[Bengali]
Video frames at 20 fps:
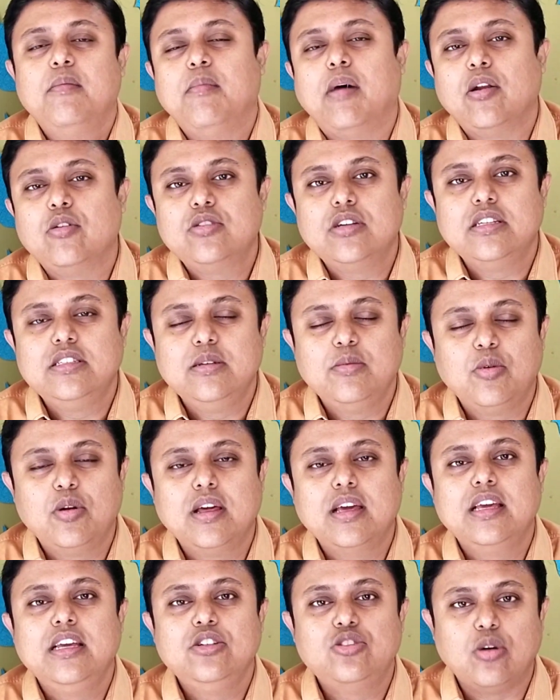মানুষের জীবনে
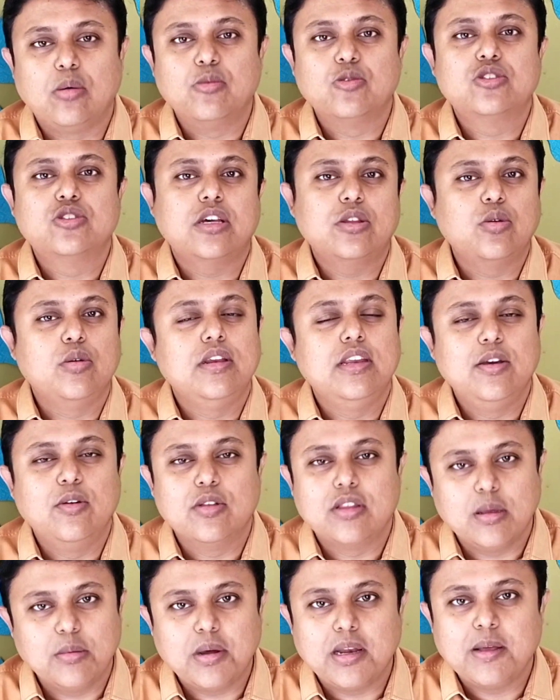কি সমস্যা তৈরি
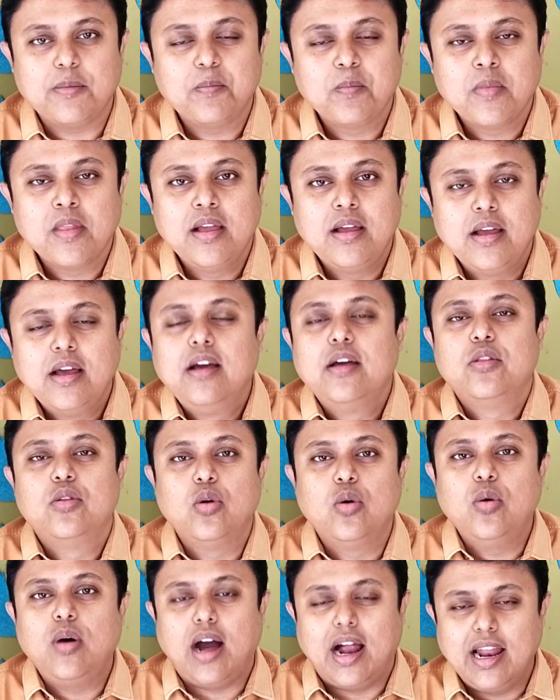হতে পারে তো
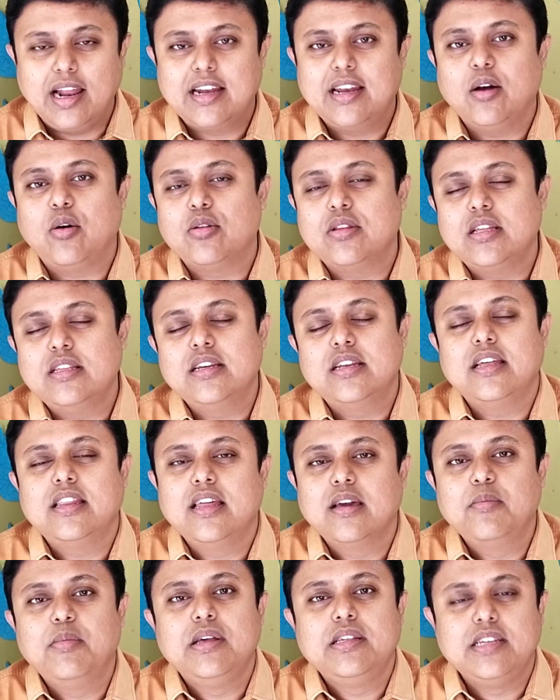আরেকটা কথা যেটা
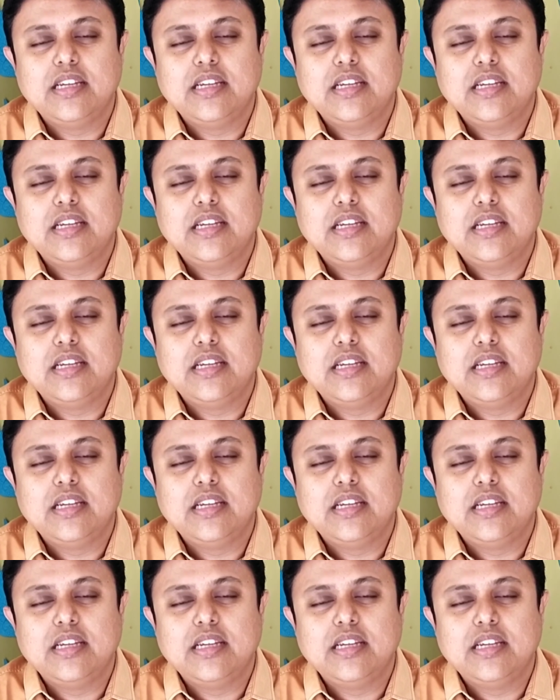দেখবে